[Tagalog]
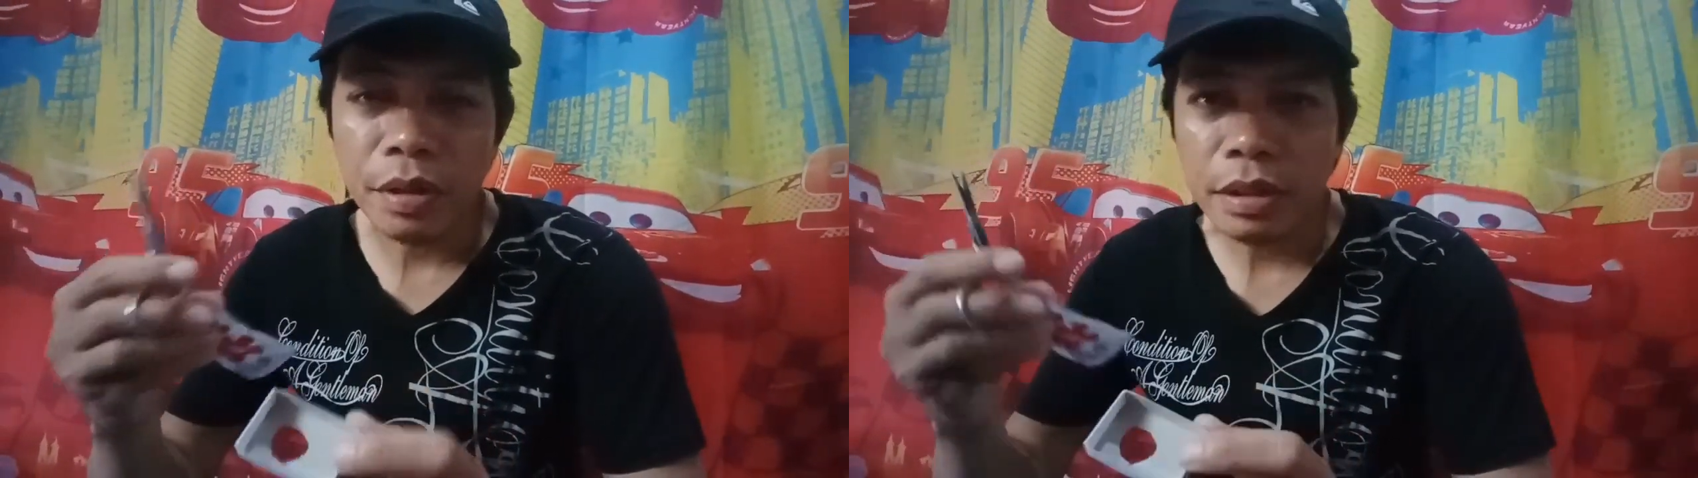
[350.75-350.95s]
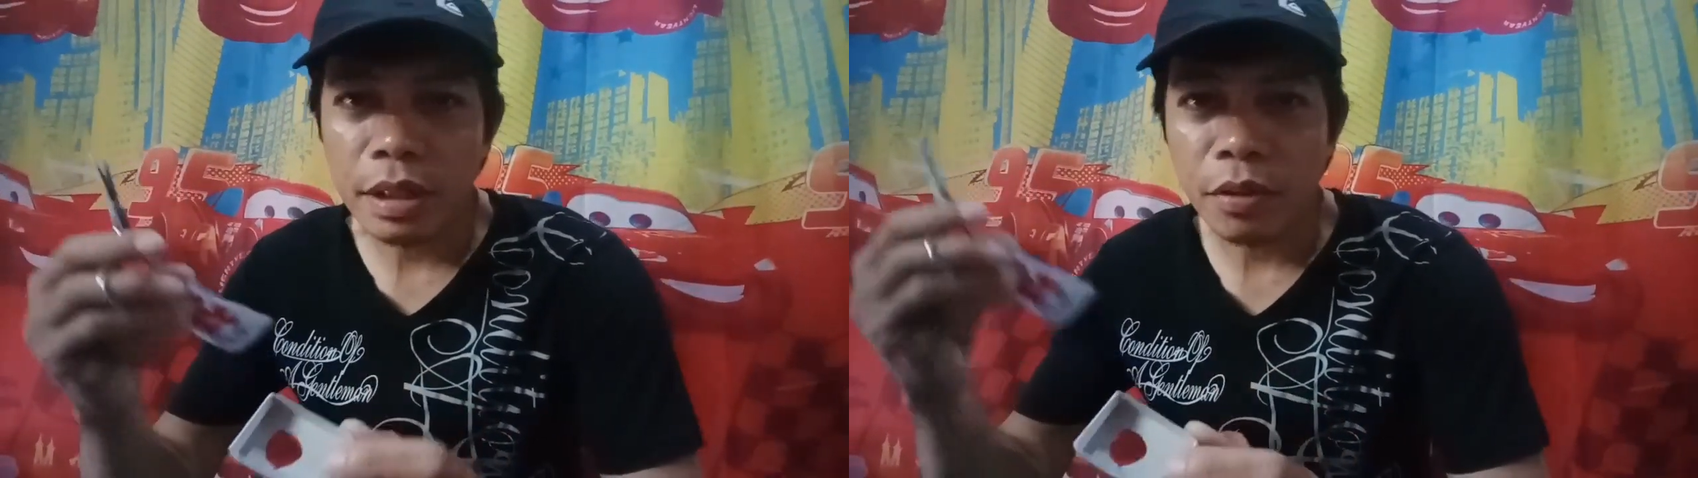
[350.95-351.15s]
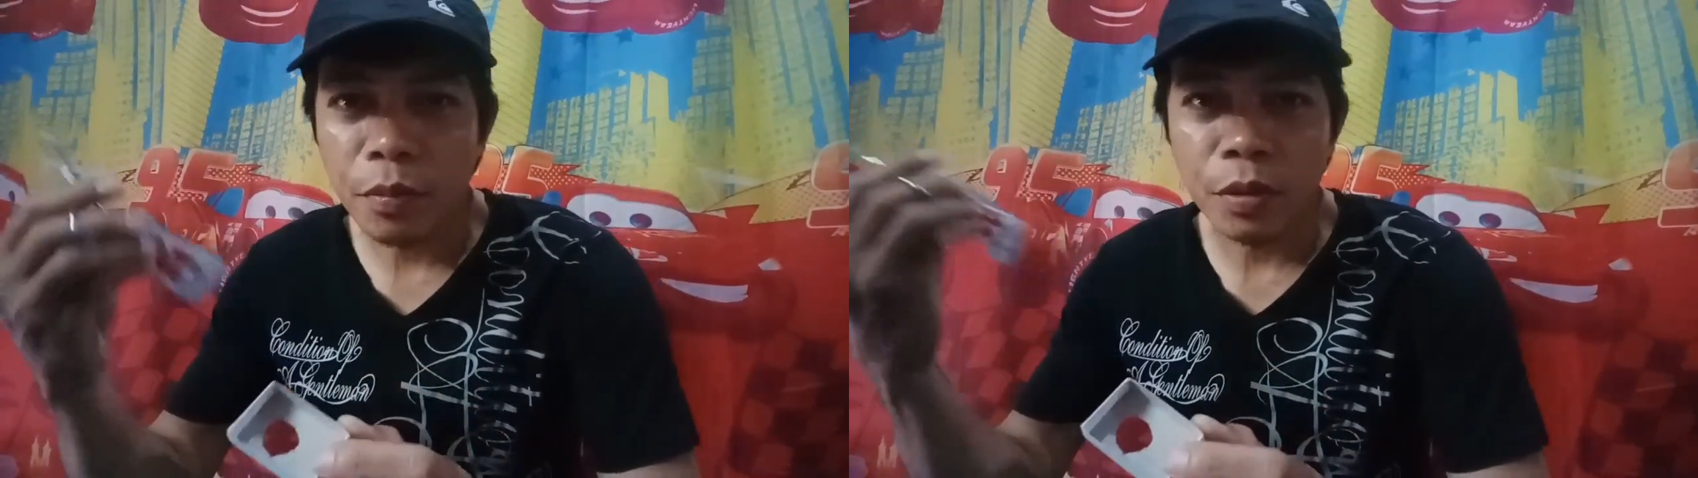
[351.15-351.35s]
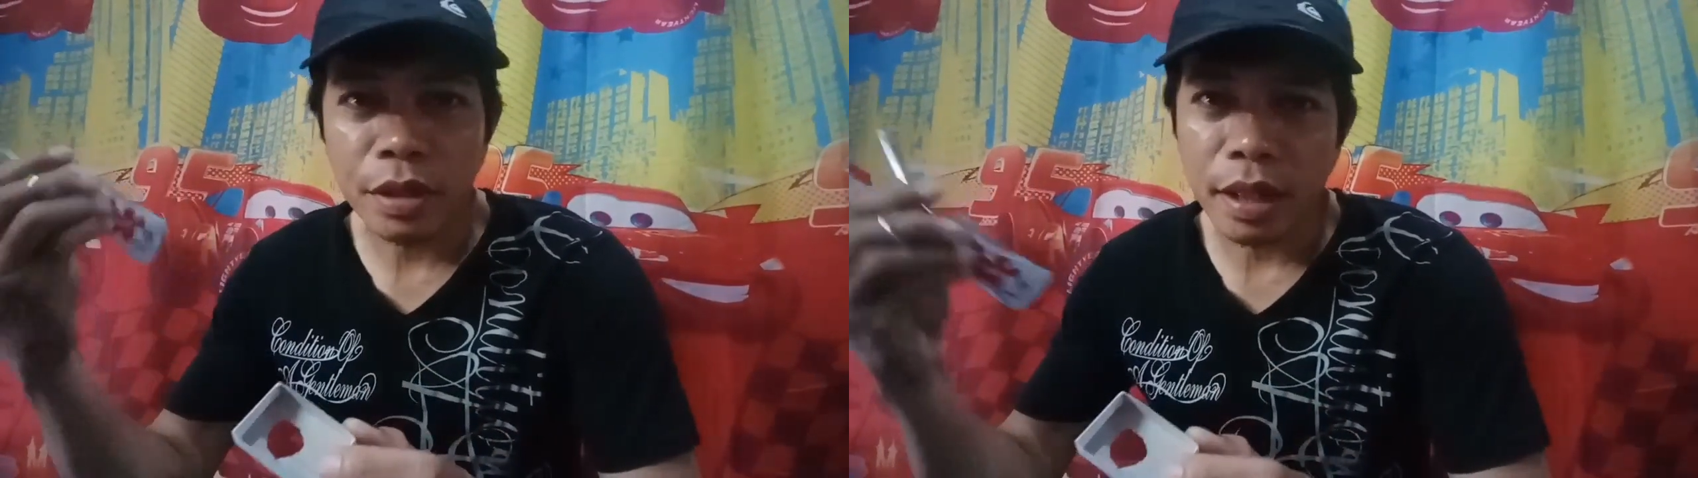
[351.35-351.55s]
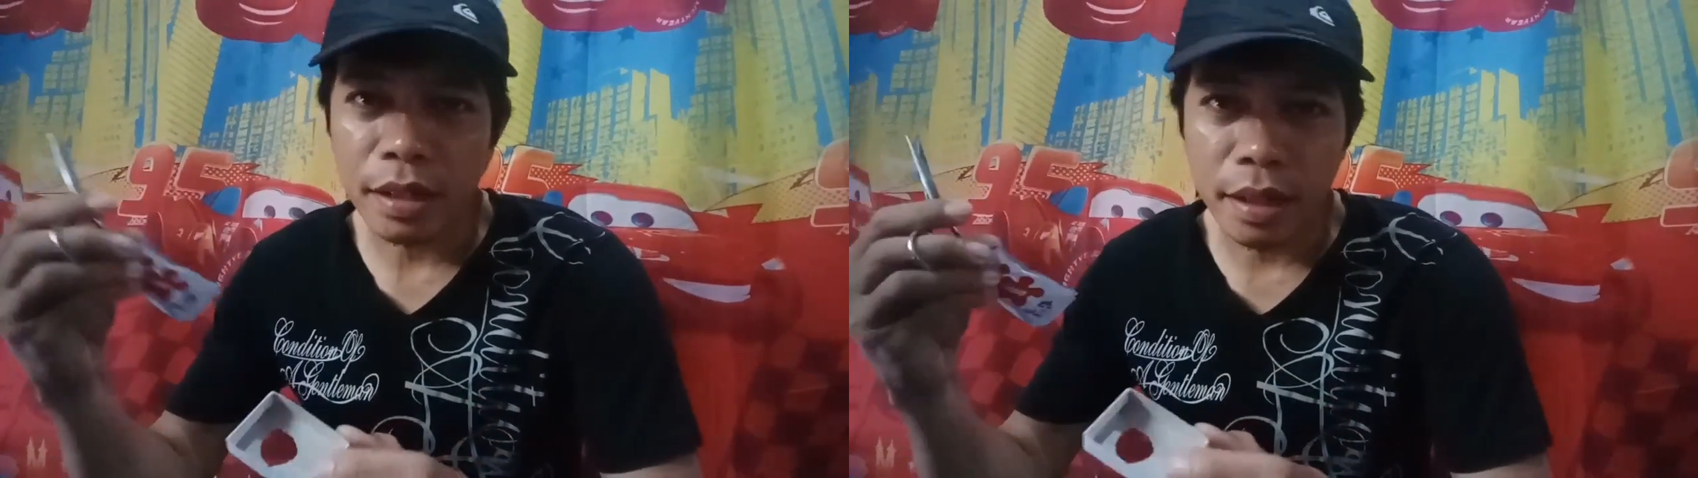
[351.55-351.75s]
isisend ko po
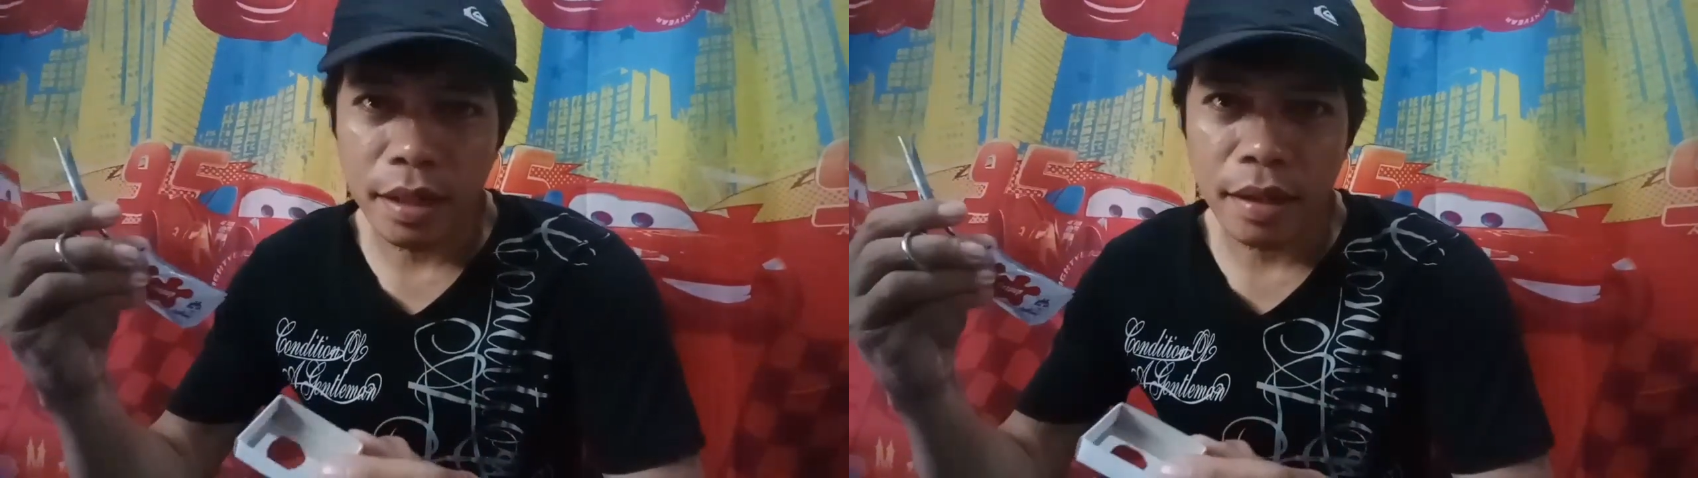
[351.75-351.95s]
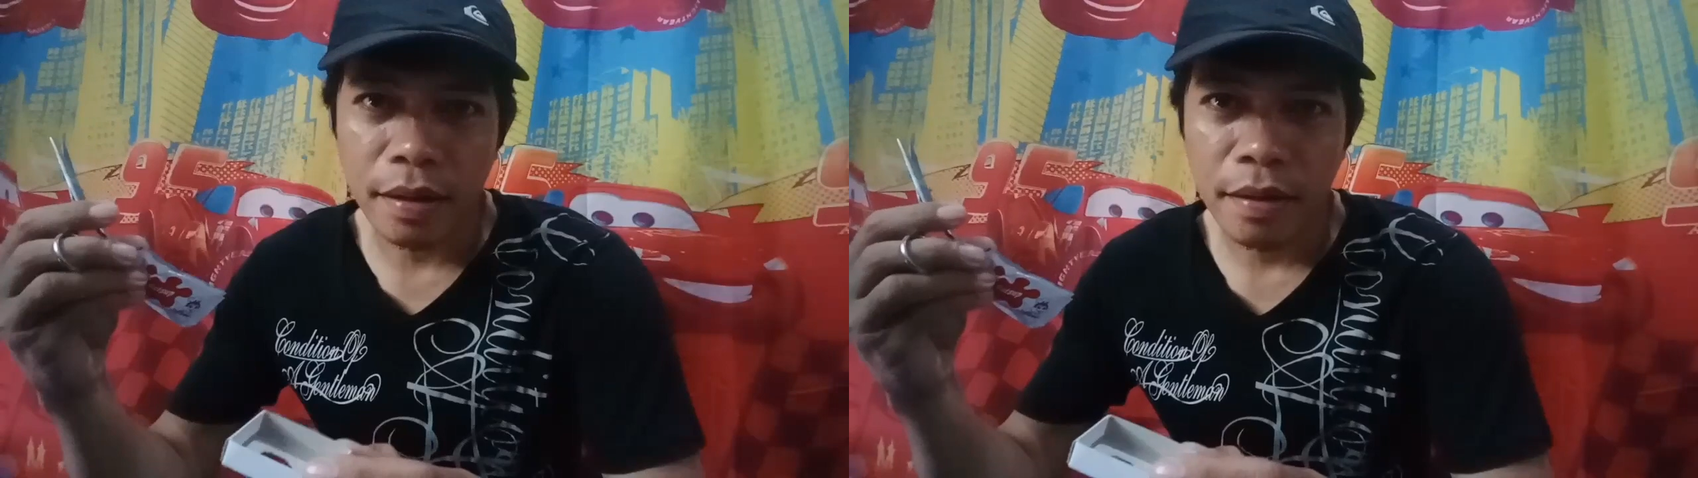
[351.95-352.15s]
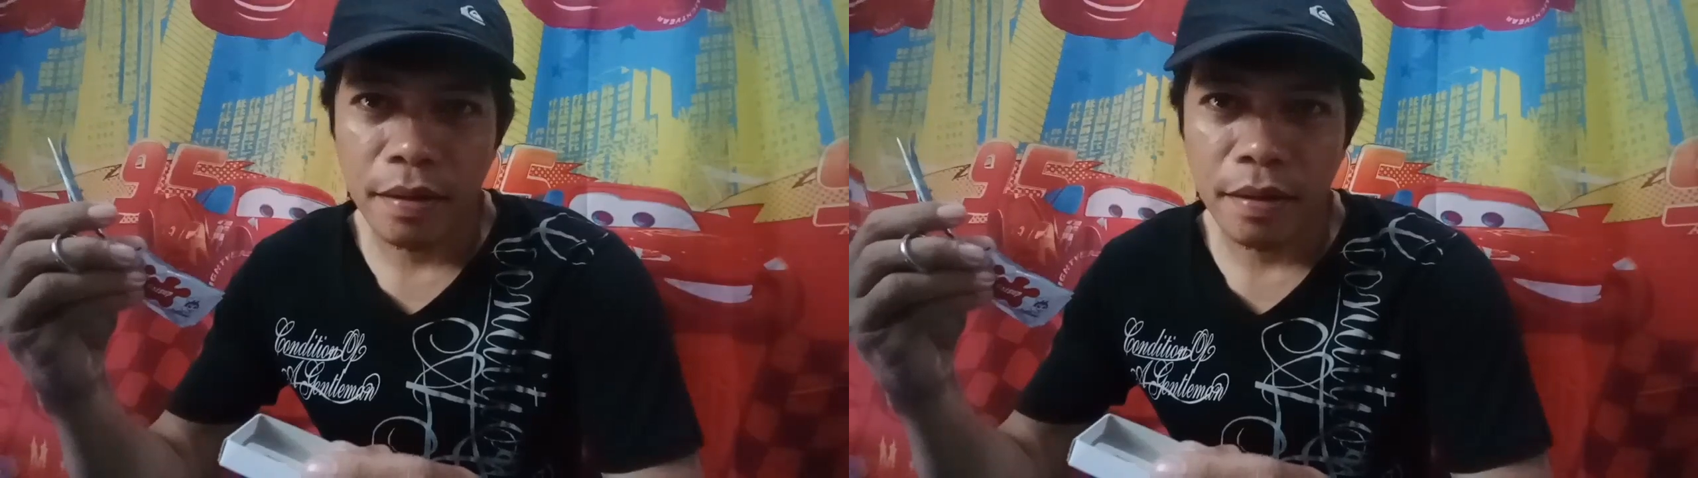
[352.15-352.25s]
sa kanya.